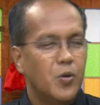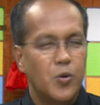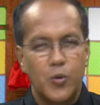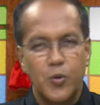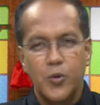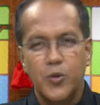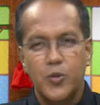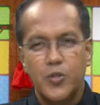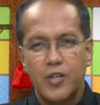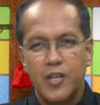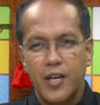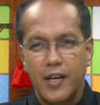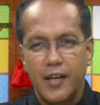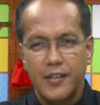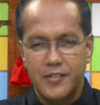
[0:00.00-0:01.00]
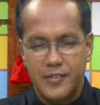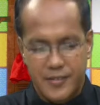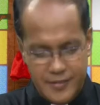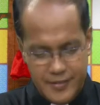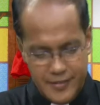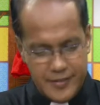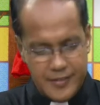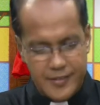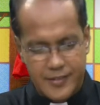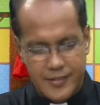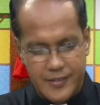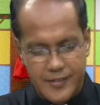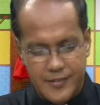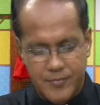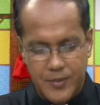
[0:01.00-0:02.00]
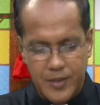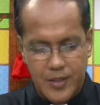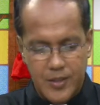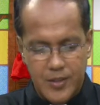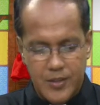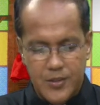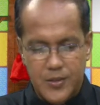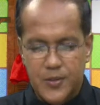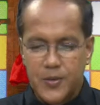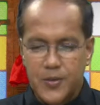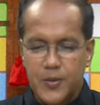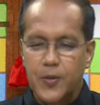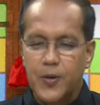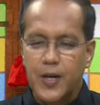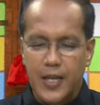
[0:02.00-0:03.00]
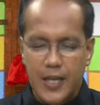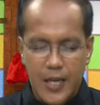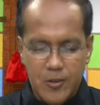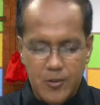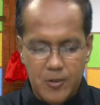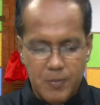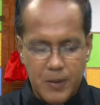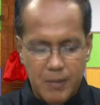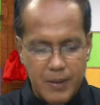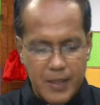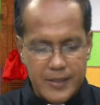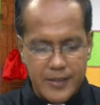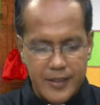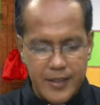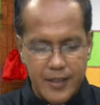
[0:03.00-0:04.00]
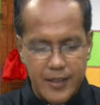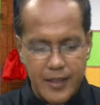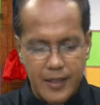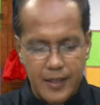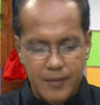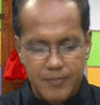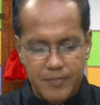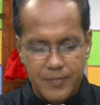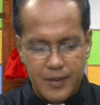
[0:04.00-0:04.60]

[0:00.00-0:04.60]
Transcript: Hunyo 3. O atong pagbasa yan na,